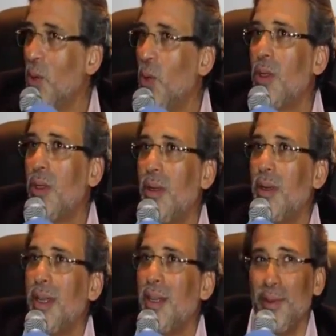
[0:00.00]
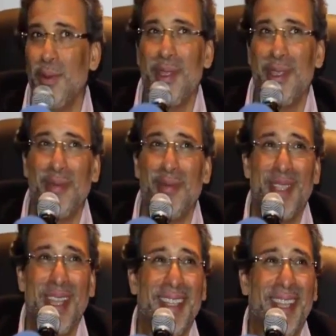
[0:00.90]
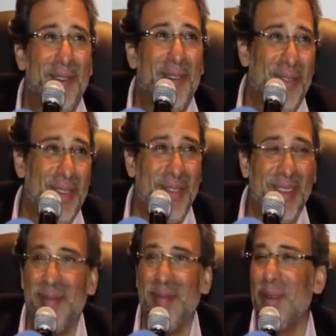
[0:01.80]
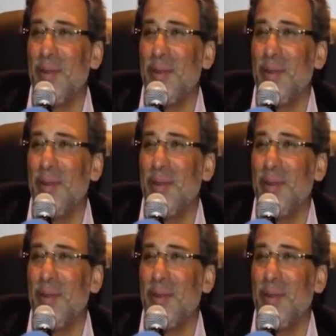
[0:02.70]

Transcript: واختار خالد يوسف مساعد اول في الفيلم